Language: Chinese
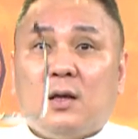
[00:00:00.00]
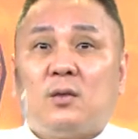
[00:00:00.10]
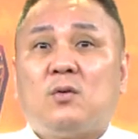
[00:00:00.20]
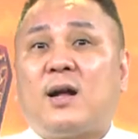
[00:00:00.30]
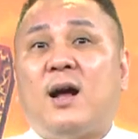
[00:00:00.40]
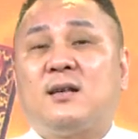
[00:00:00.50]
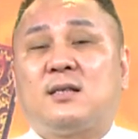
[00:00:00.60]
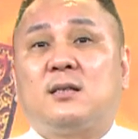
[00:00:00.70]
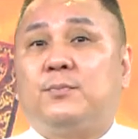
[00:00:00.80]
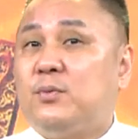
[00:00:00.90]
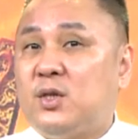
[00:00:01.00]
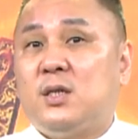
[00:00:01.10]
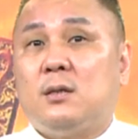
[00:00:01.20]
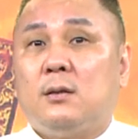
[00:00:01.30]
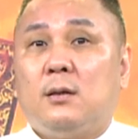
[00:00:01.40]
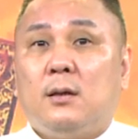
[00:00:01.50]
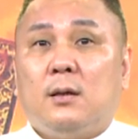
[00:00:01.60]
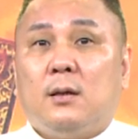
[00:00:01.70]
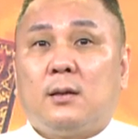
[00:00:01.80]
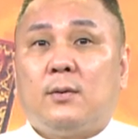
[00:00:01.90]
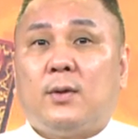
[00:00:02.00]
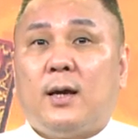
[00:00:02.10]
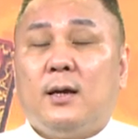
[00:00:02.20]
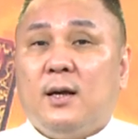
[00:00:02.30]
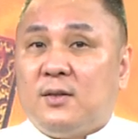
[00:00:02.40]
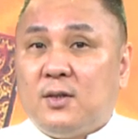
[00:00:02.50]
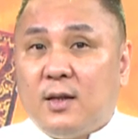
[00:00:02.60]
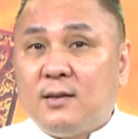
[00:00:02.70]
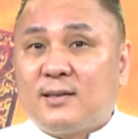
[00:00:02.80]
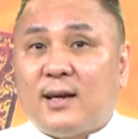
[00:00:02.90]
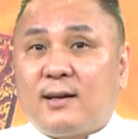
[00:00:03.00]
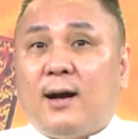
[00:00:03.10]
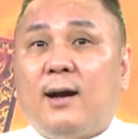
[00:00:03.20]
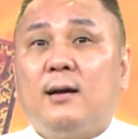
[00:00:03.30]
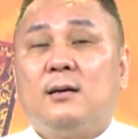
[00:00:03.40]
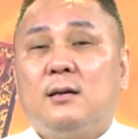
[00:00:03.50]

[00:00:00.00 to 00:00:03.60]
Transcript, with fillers: 都嘎死不信，对不对？今天再嘎。